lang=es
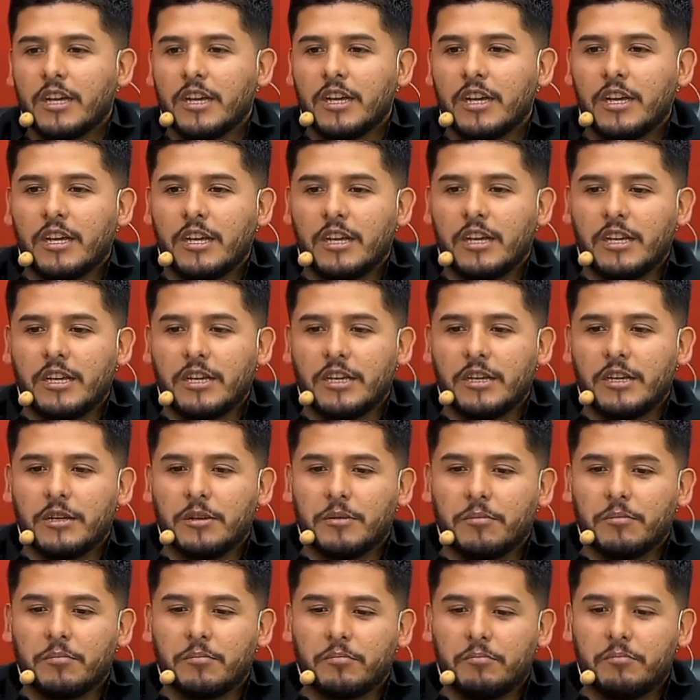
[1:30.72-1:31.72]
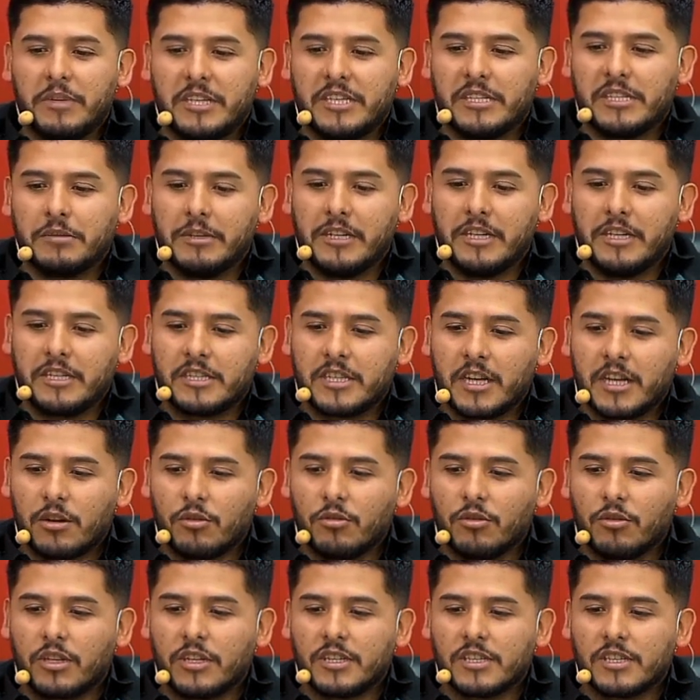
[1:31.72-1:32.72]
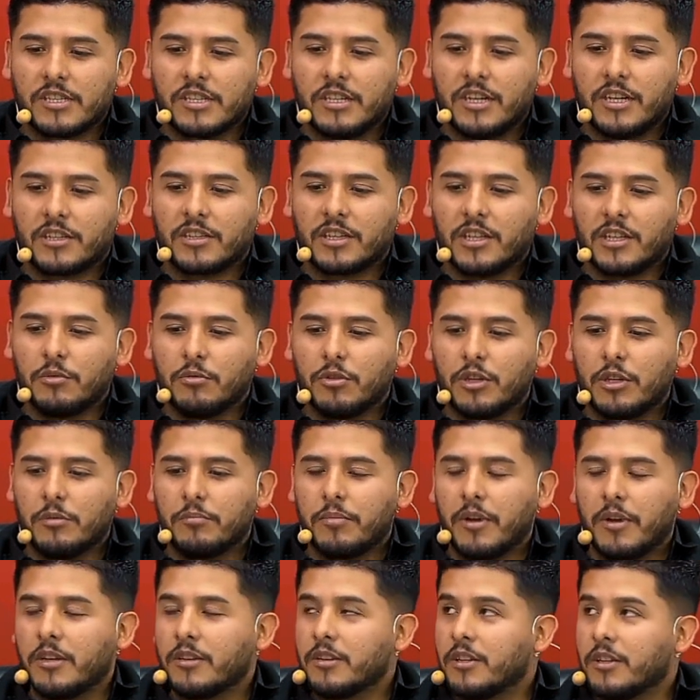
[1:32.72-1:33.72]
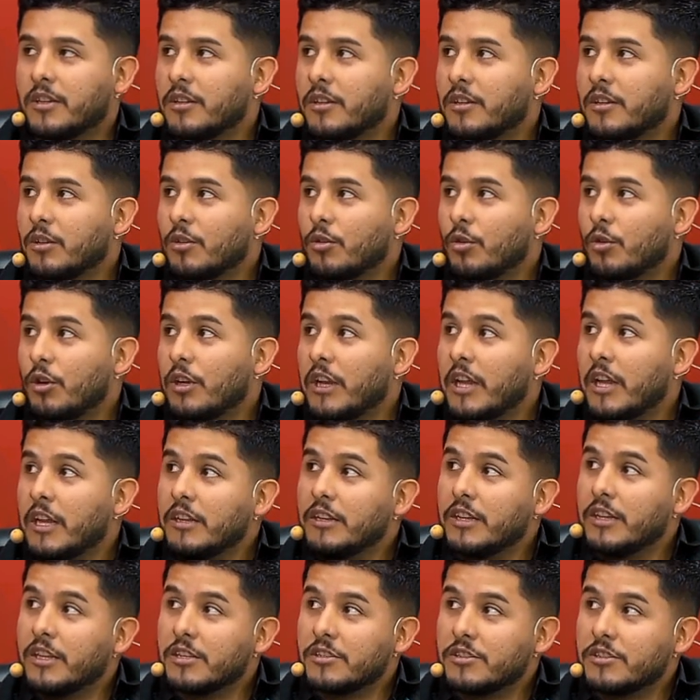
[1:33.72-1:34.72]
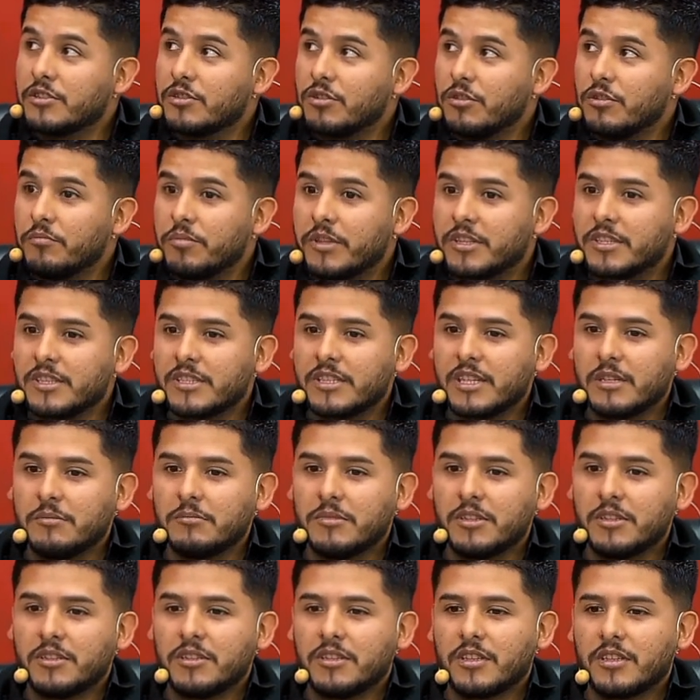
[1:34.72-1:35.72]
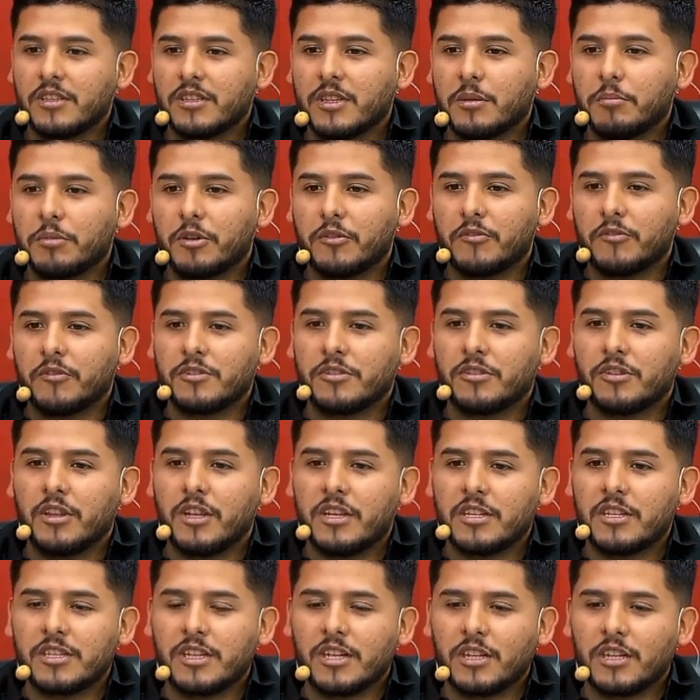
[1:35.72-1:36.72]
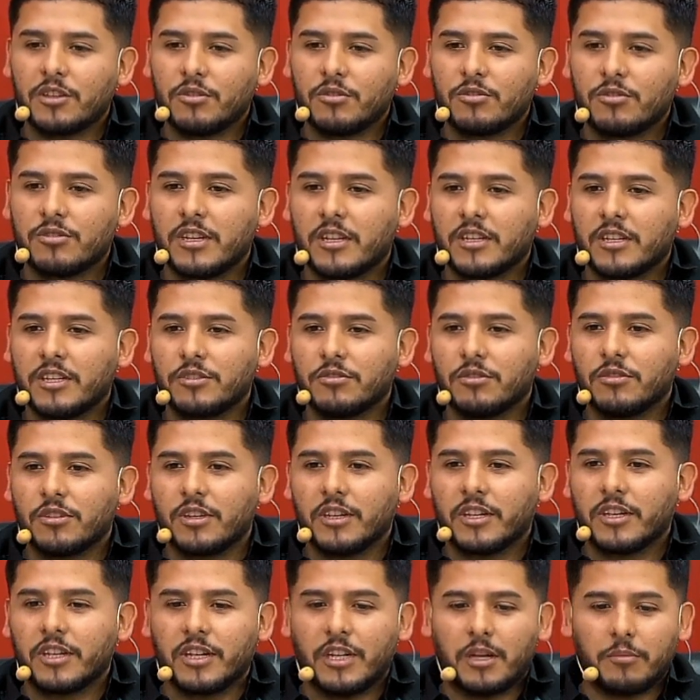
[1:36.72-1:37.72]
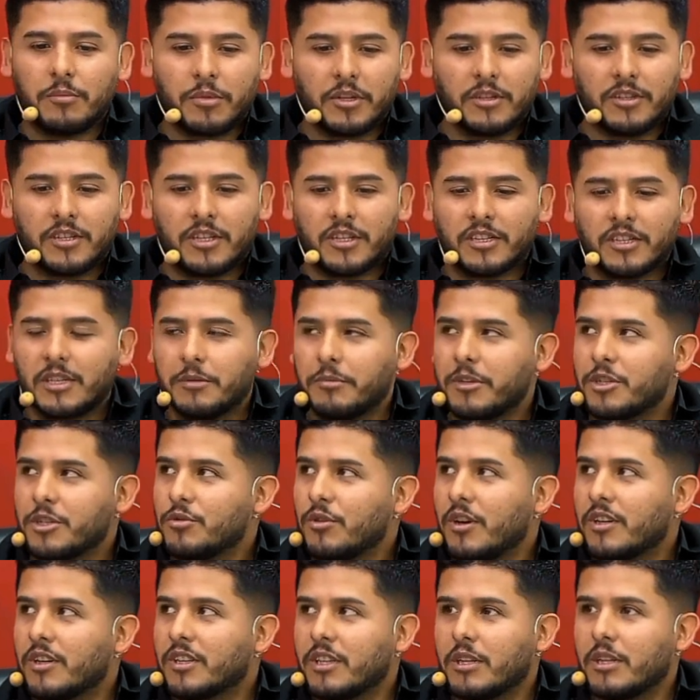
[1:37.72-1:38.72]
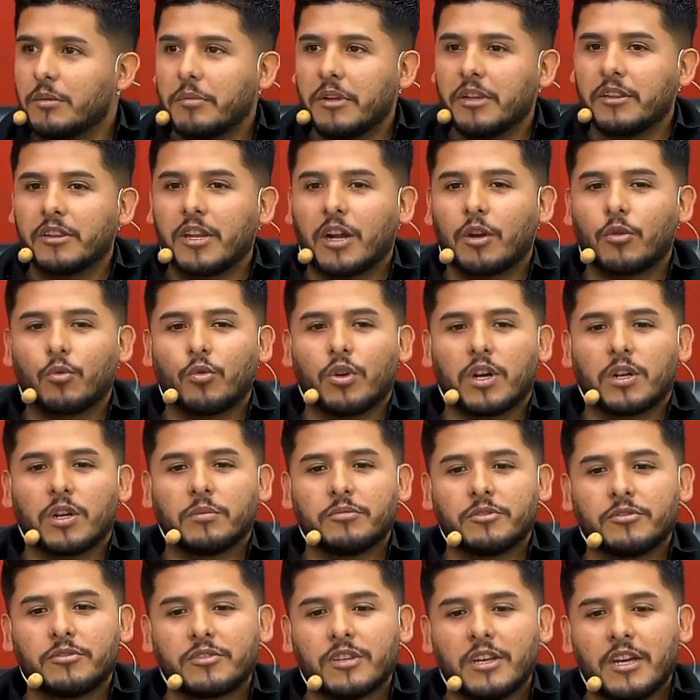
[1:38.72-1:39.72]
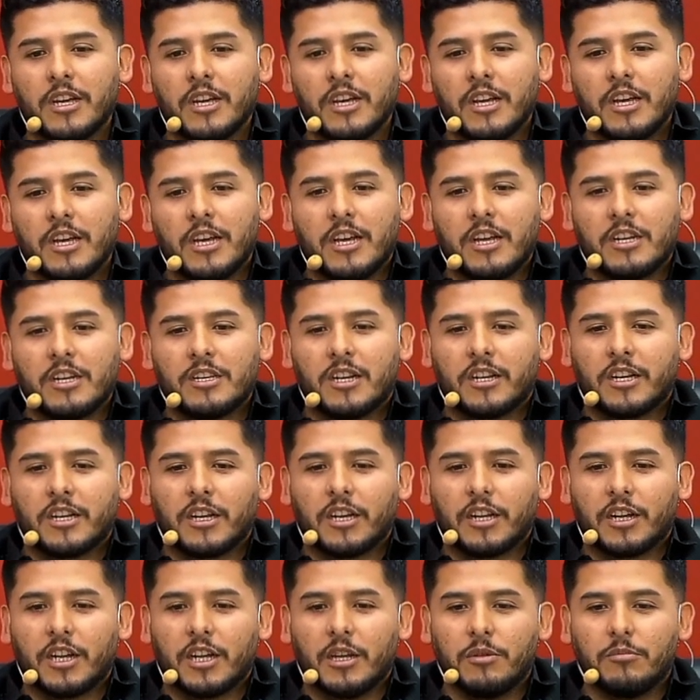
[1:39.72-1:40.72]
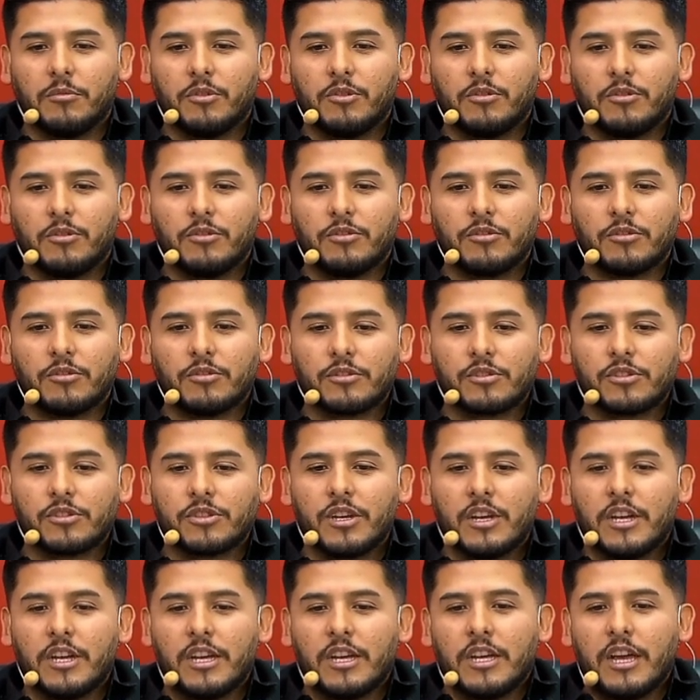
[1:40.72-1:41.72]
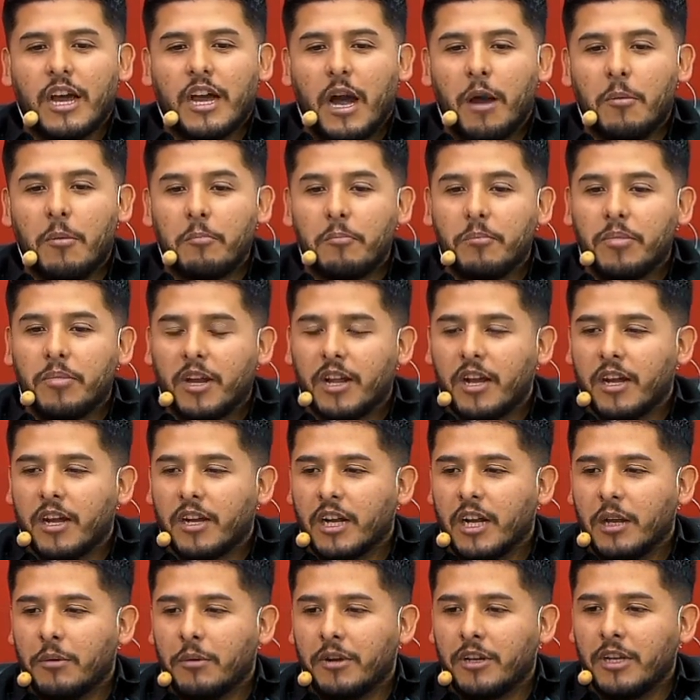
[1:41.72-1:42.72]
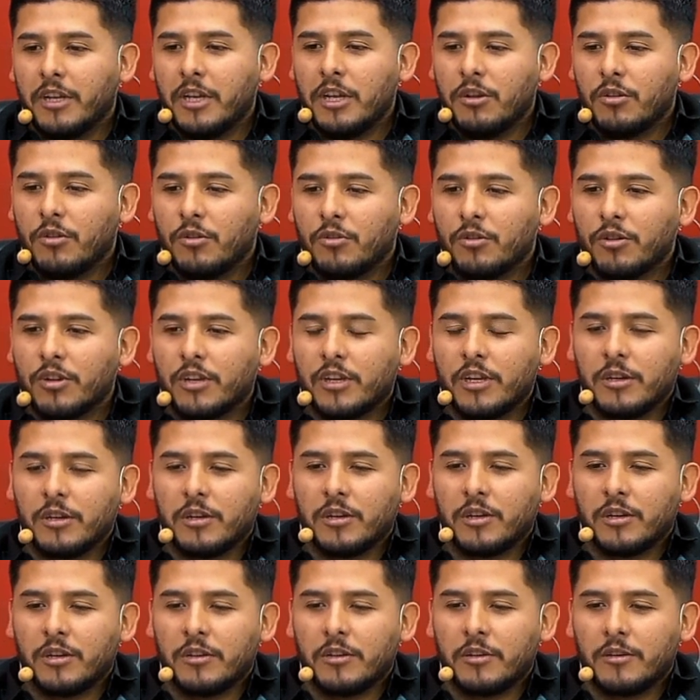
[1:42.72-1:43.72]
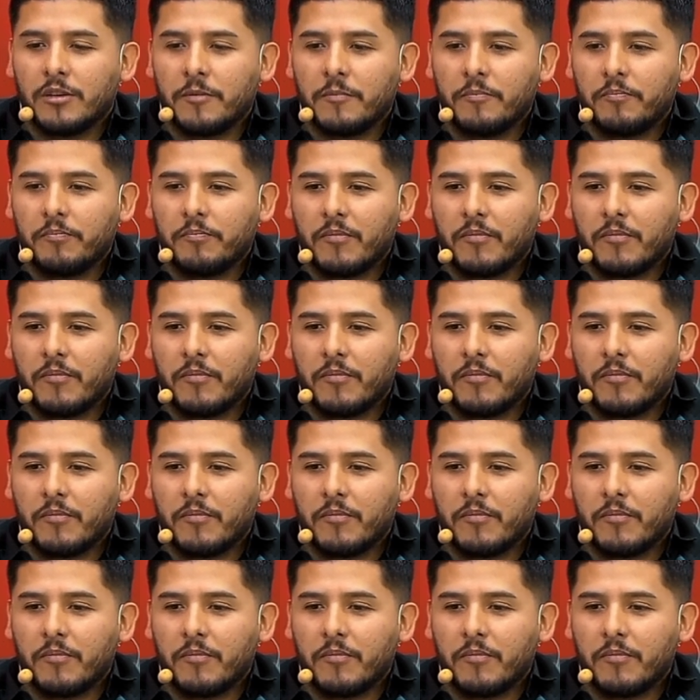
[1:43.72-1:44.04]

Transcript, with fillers: y visibilizar lo que es el arte del body painting, con la intención precisamente de profesionalizar a todos aquellos que quieran aprender este bello arte de pintar cuerpos, ya que queremos ampliar el abanico de,